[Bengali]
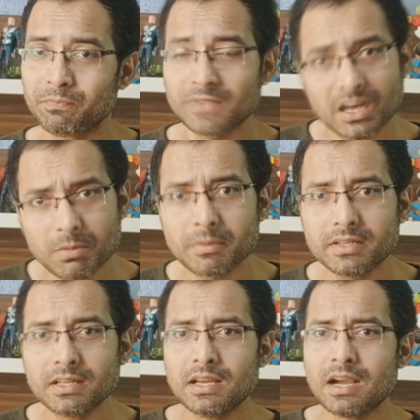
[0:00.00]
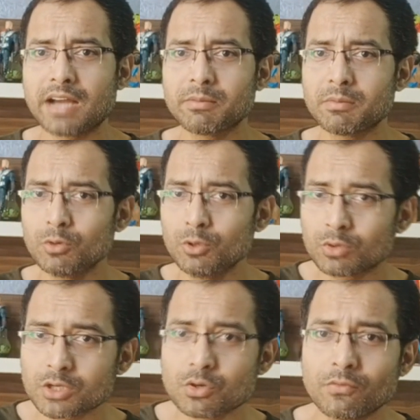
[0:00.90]
তারা ভাবেন আরে বাবা ওই
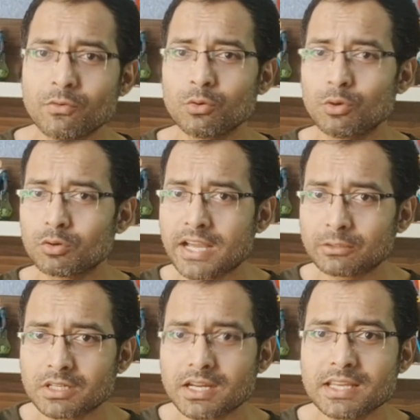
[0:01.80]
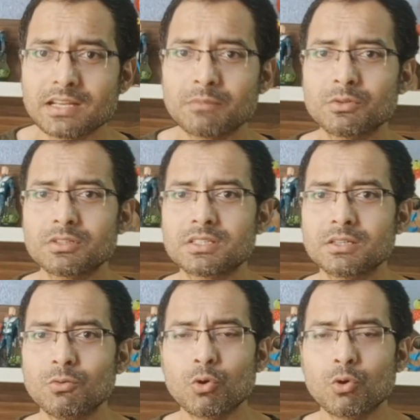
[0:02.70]
লোকটা সফল ওই লোকটা এত টাকা ইনকাম করছে